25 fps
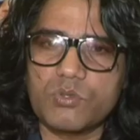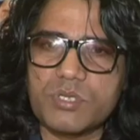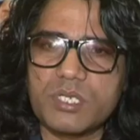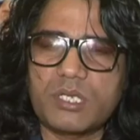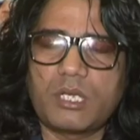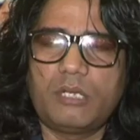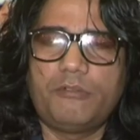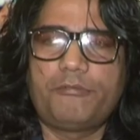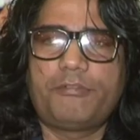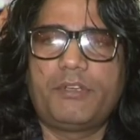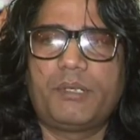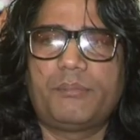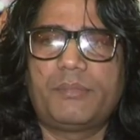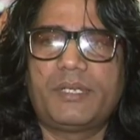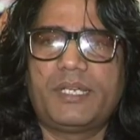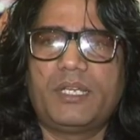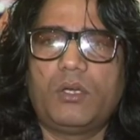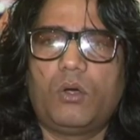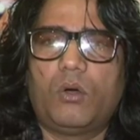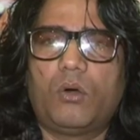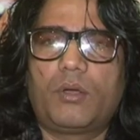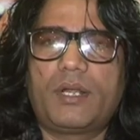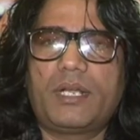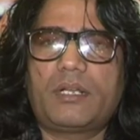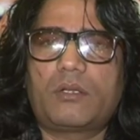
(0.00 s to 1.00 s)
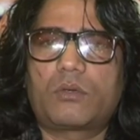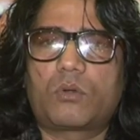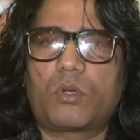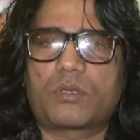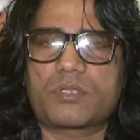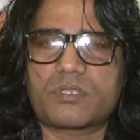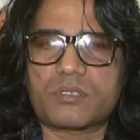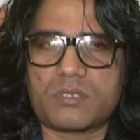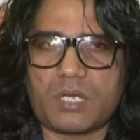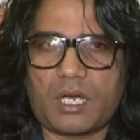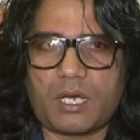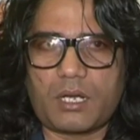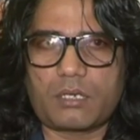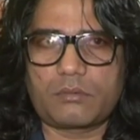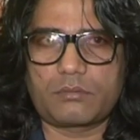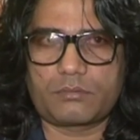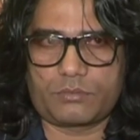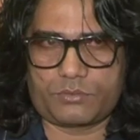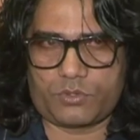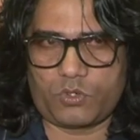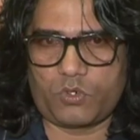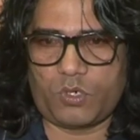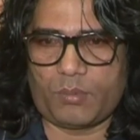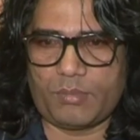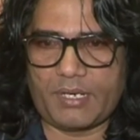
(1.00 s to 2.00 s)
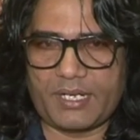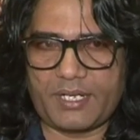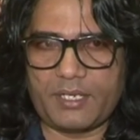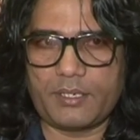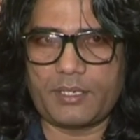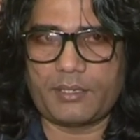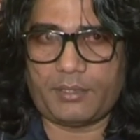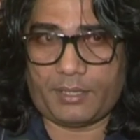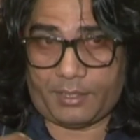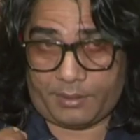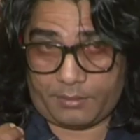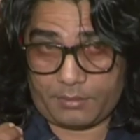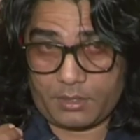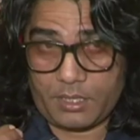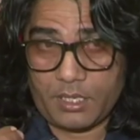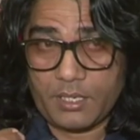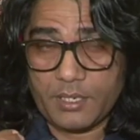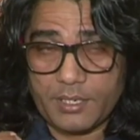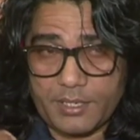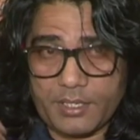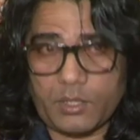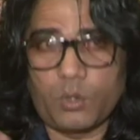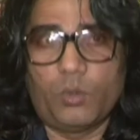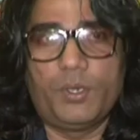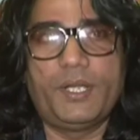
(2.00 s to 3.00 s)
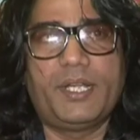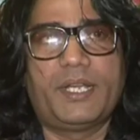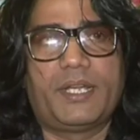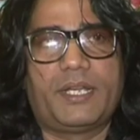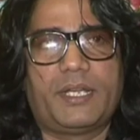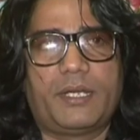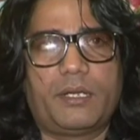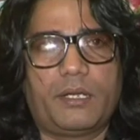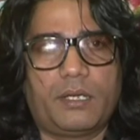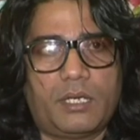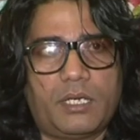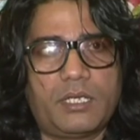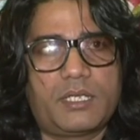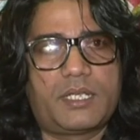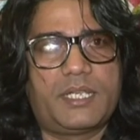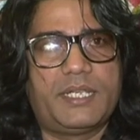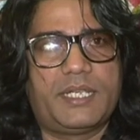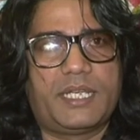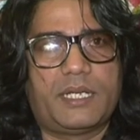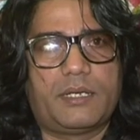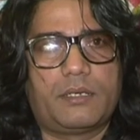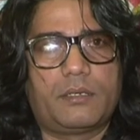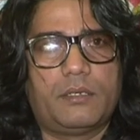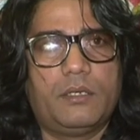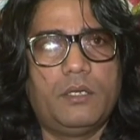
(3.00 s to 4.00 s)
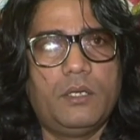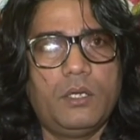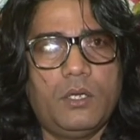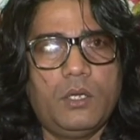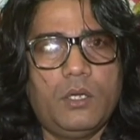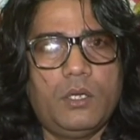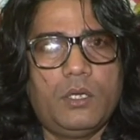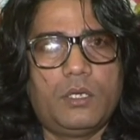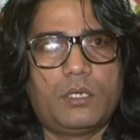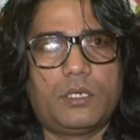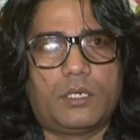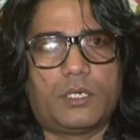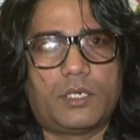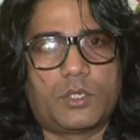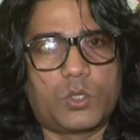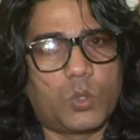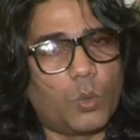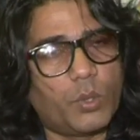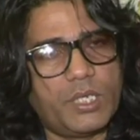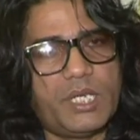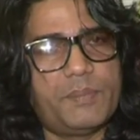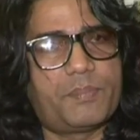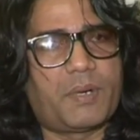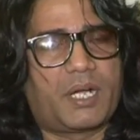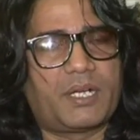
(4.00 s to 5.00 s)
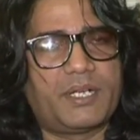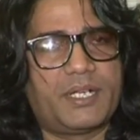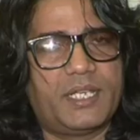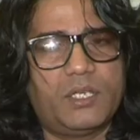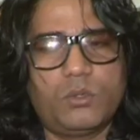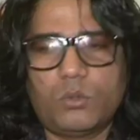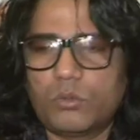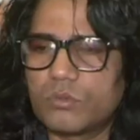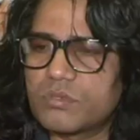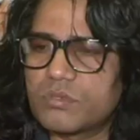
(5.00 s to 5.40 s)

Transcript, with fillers: म्यूजिकल फिल्म है और एक रॉक स्टार जो हमारी हीरोइन है लड़की है डोली पांडे